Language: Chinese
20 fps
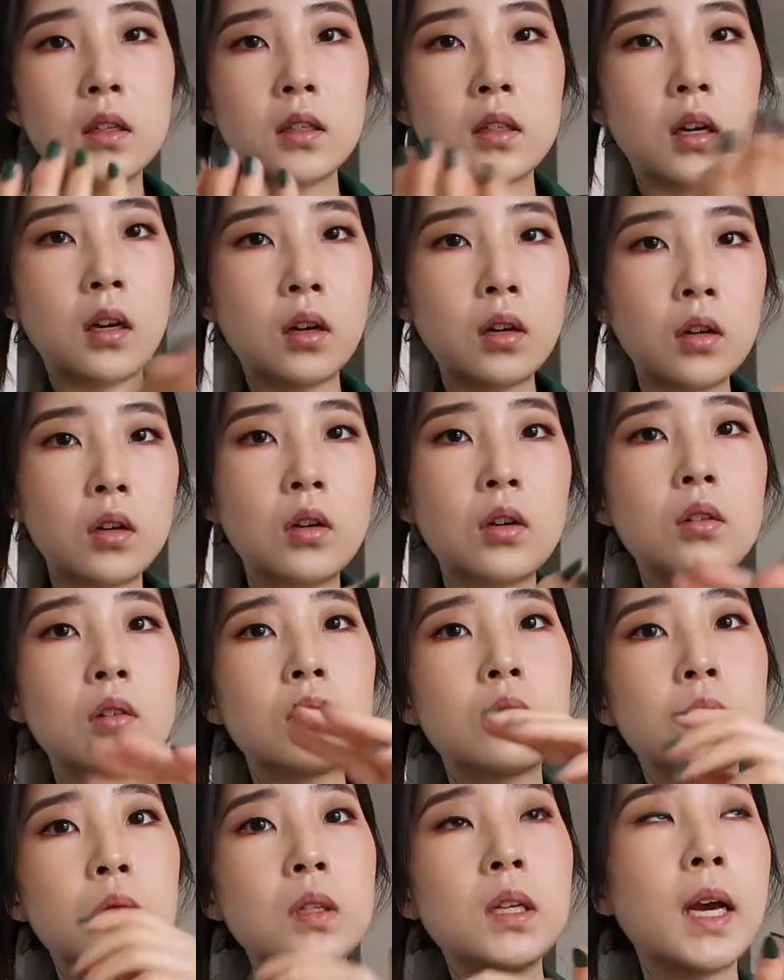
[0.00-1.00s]
然
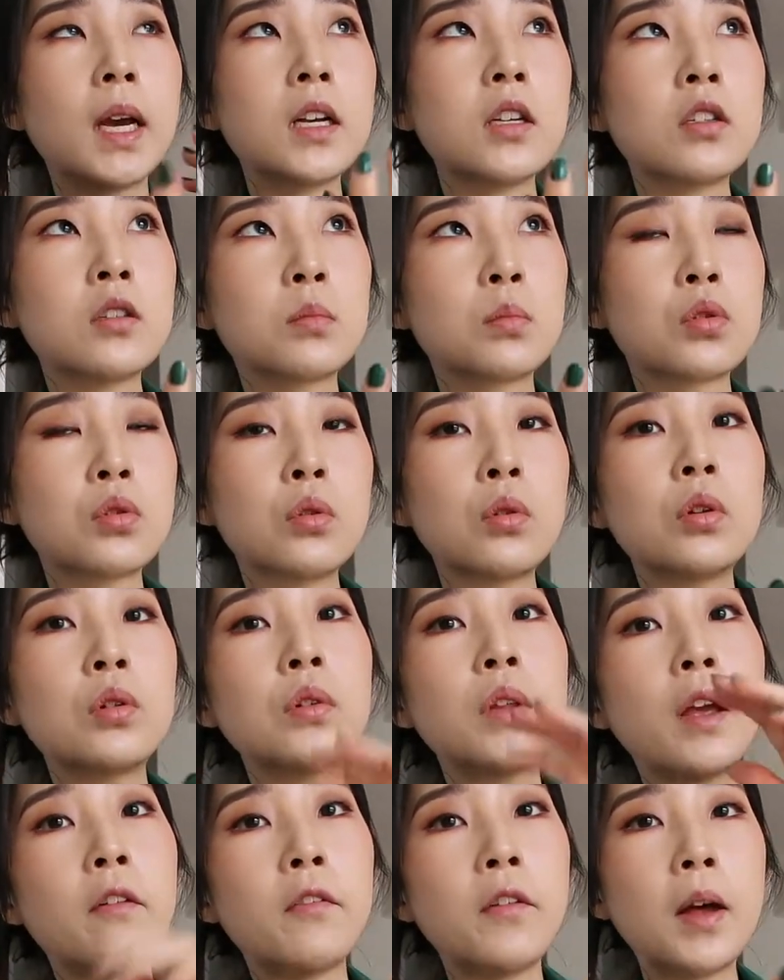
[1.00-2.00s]
后一开始不是会
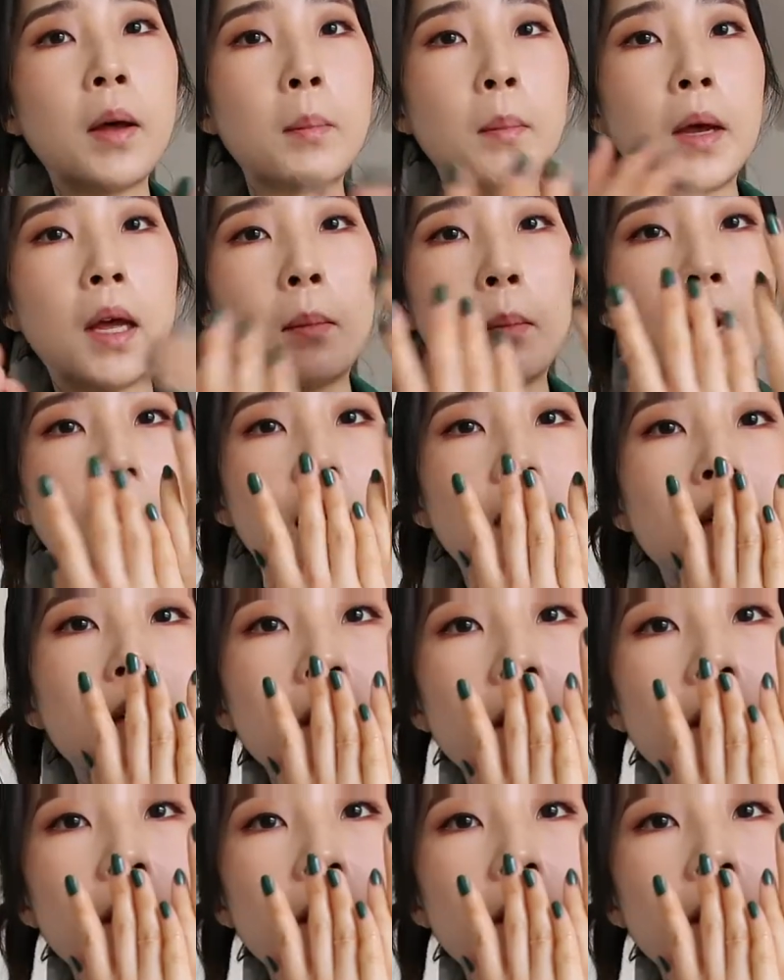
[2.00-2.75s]
有点泛白嘛？